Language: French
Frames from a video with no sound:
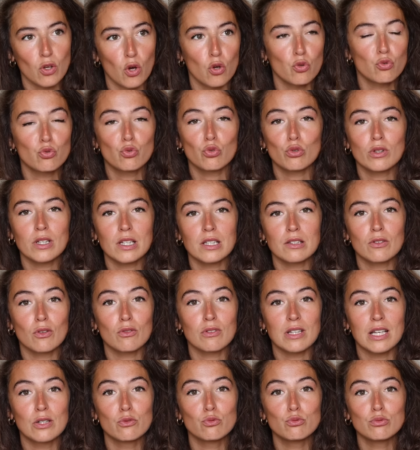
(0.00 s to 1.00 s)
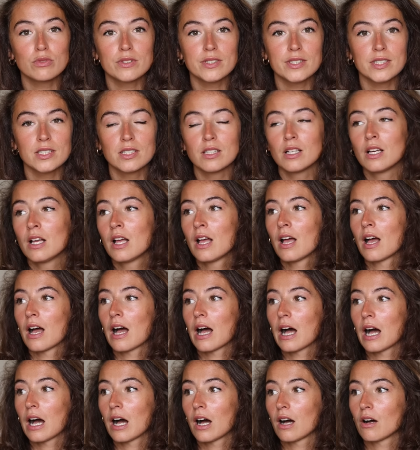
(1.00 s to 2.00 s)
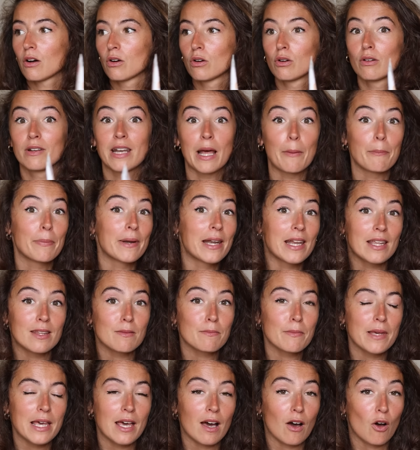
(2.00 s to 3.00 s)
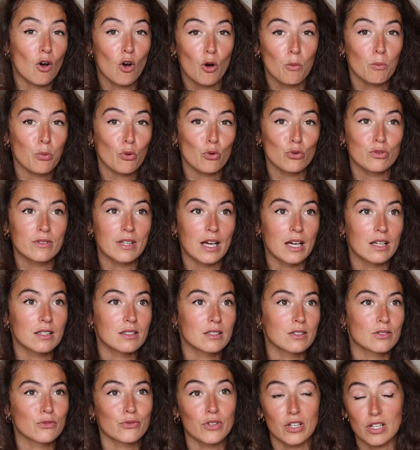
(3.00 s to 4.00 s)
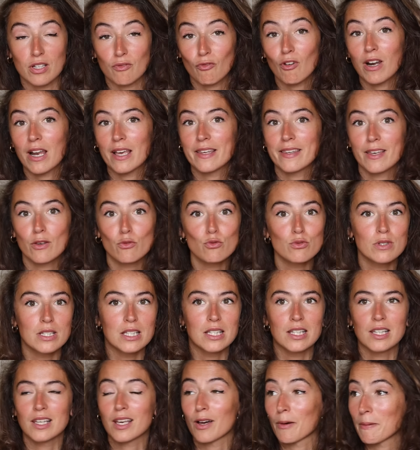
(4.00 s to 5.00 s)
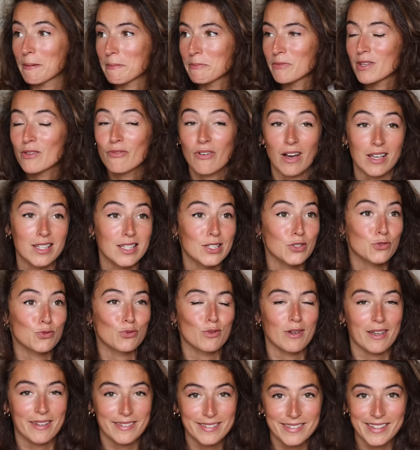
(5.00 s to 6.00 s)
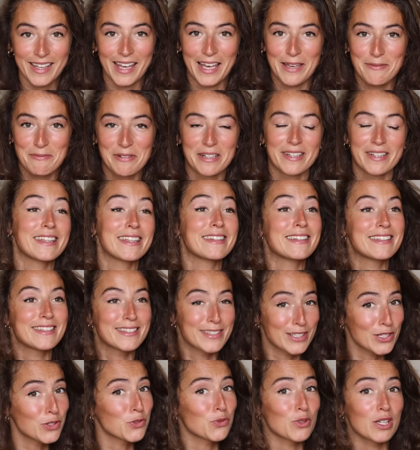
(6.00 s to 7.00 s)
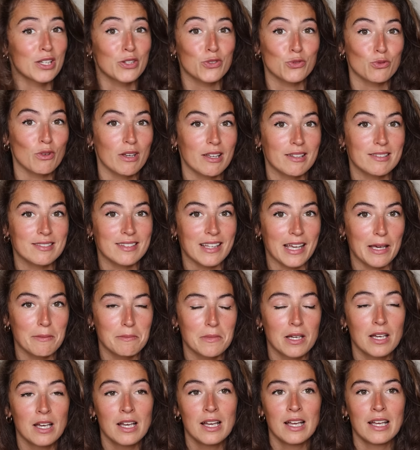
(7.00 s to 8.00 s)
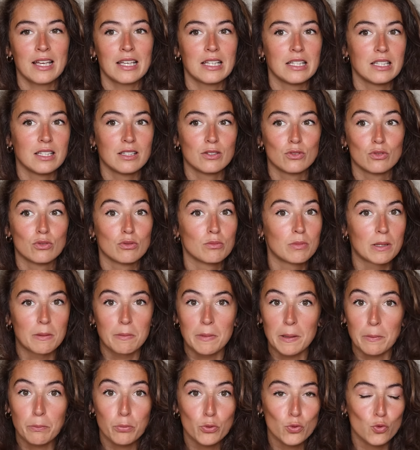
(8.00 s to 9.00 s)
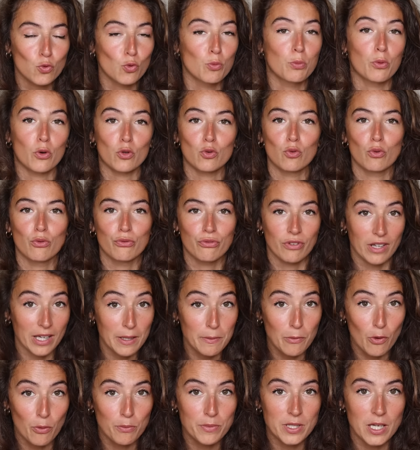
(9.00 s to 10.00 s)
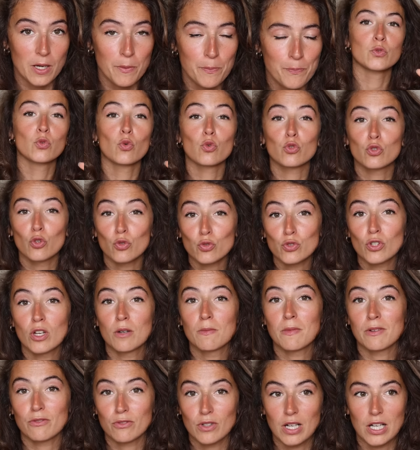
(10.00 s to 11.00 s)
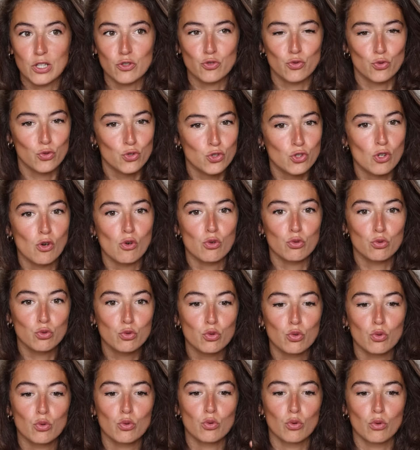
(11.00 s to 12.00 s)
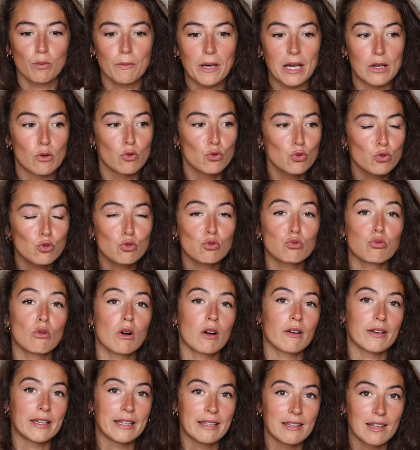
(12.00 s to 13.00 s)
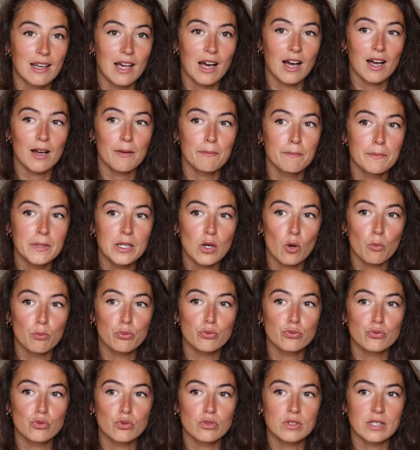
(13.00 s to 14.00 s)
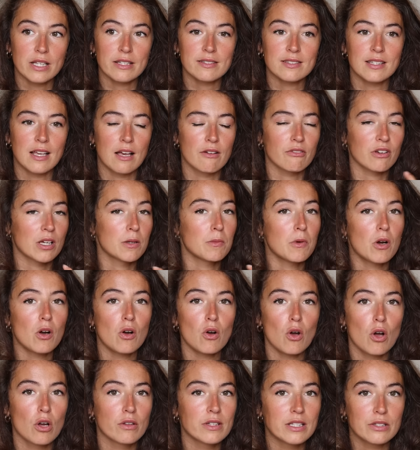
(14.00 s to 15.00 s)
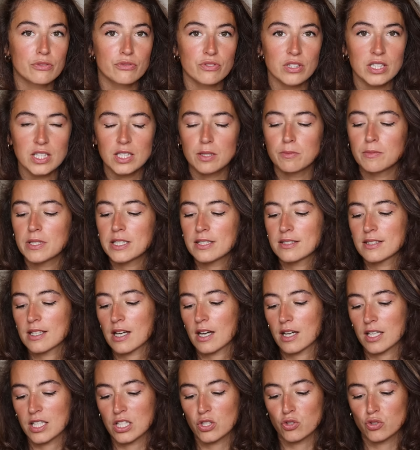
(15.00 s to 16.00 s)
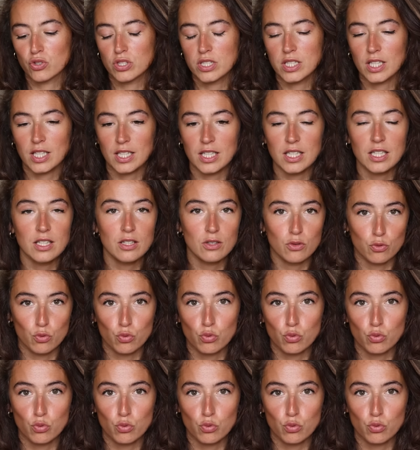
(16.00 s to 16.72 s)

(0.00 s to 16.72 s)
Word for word: 30 degrés d'Andalousie à euh, la pleine mer en Bretagne. Enfin voilà, il y a eu des, quand même des variations extrêmes et des situations extrêmes. Et euh, bah, ma peau se porte vraiment bien. Donc non seulement voilà, je sens que bah, le soin est là, mais en plus de ça, ça a vraiment un effet immédiat. Et je dirais